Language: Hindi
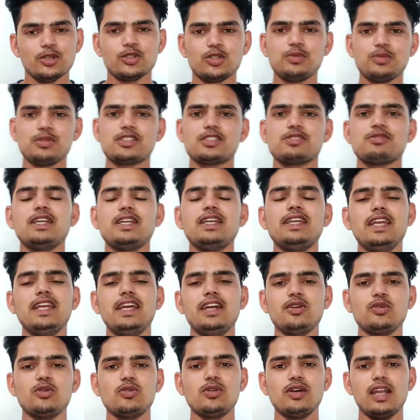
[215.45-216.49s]
तो बस वही है
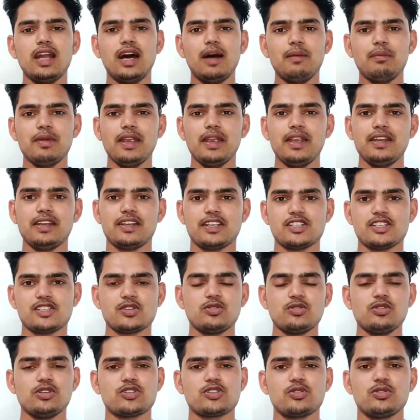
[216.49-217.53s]
गूगल आपके इंटरेस्ट
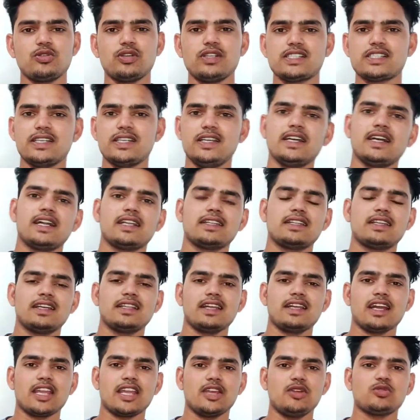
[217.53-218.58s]
को स्टोर इसलिए करता है
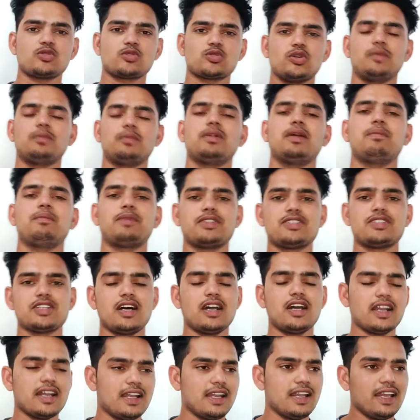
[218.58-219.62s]
ताकि उसको अपना
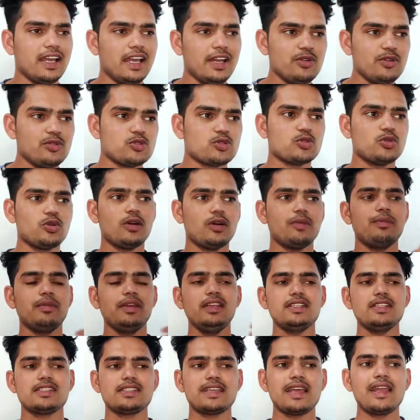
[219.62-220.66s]
प्रचार करना है उसको
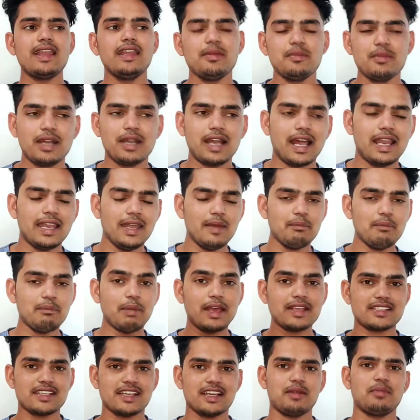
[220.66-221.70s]
अपनी सेलिंग बढ़ानी है
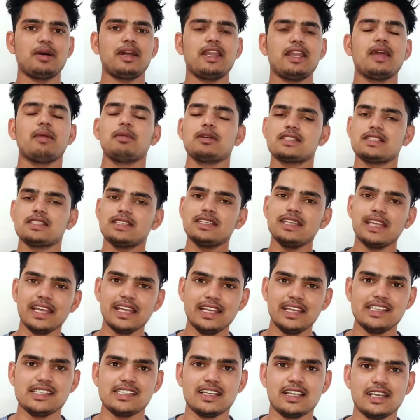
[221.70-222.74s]
पैसे कमाने हैं बस यही
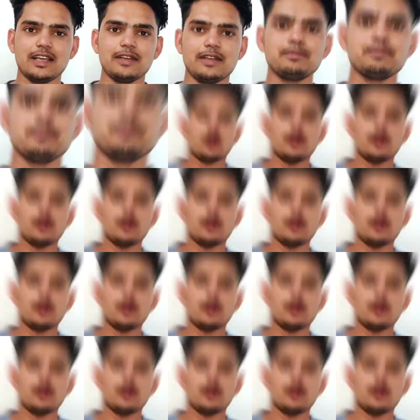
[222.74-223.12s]
रीज़न है